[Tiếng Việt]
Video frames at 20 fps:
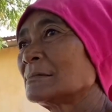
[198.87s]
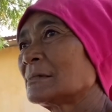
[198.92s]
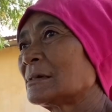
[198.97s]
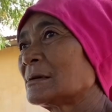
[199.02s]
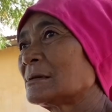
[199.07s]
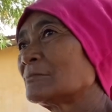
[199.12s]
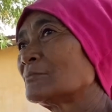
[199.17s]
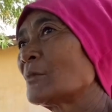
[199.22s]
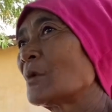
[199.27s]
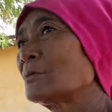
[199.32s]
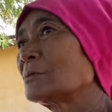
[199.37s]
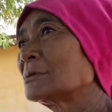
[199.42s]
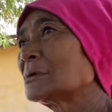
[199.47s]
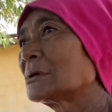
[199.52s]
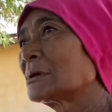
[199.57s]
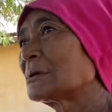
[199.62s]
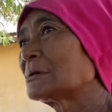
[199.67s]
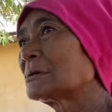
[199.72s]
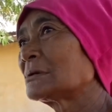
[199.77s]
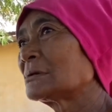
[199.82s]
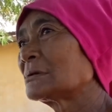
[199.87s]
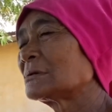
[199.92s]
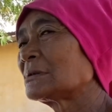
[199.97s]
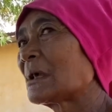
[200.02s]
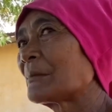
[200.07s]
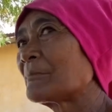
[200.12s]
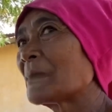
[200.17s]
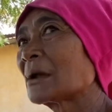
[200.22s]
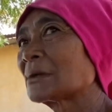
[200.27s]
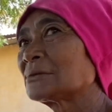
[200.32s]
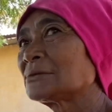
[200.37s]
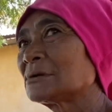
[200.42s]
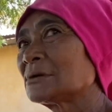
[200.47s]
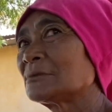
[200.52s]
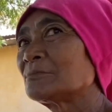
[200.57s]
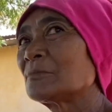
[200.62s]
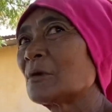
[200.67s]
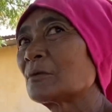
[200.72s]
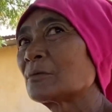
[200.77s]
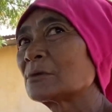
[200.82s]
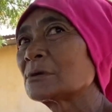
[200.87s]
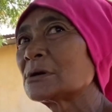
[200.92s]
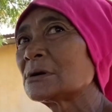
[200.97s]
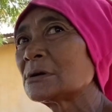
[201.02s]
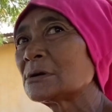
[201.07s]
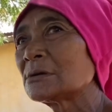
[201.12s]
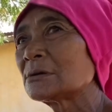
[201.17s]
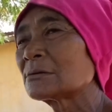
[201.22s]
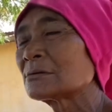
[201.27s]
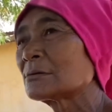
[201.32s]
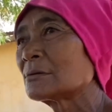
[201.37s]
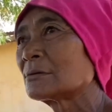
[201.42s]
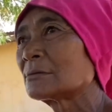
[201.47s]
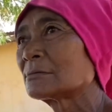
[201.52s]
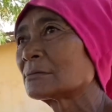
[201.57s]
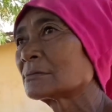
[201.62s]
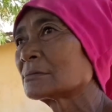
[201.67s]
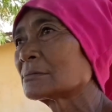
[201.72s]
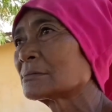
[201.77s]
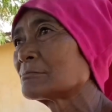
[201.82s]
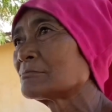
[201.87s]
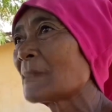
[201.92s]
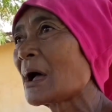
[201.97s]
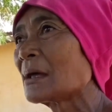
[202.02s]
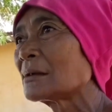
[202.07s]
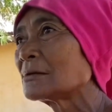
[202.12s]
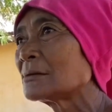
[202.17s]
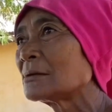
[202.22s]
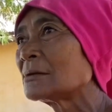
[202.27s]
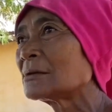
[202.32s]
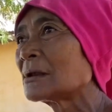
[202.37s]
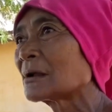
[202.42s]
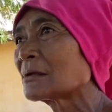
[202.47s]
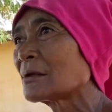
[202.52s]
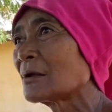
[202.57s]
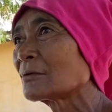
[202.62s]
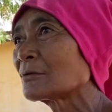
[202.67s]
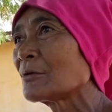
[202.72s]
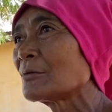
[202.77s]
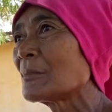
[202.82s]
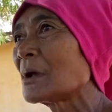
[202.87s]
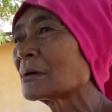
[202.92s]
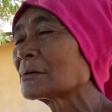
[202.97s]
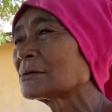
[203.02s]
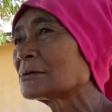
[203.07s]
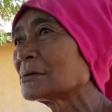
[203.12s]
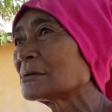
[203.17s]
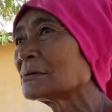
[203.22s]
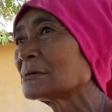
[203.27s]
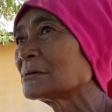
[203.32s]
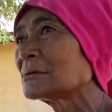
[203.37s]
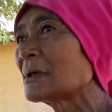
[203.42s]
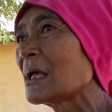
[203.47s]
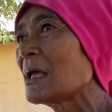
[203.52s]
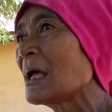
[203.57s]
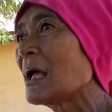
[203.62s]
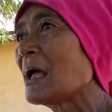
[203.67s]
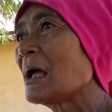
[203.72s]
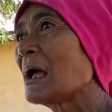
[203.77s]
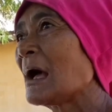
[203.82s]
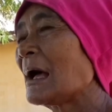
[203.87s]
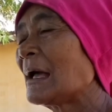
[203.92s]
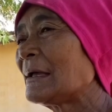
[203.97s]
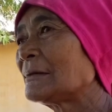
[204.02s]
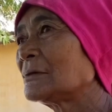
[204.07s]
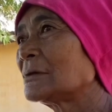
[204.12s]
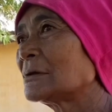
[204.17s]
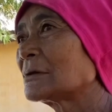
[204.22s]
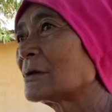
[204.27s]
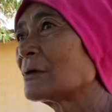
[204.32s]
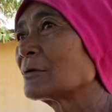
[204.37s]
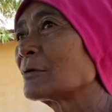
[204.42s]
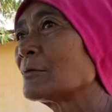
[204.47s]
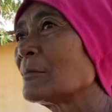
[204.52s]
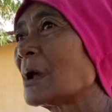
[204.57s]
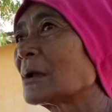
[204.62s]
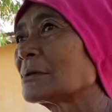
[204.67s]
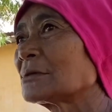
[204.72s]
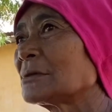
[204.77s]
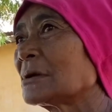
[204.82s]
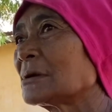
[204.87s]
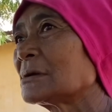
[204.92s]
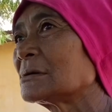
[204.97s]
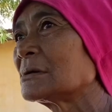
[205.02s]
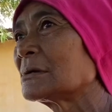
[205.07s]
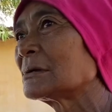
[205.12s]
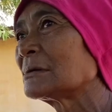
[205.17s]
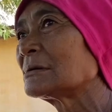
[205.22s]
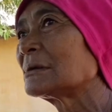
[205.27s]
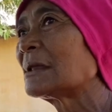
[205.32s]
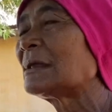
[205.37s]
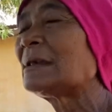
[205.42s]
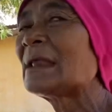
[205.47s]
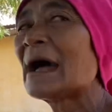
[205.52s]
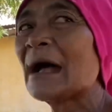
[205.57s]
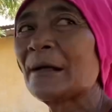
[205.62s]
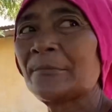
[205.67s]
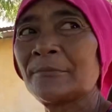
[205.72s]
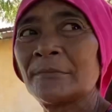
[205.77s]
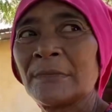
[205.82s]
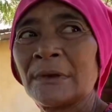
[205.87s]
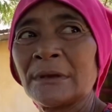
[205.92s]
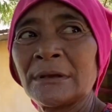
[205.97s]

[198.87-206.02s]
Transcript: à, bốn à, người là bằng chữa một đứa còn ba đứa là không có bằng chữa hai đứa không có bao giờ đi làm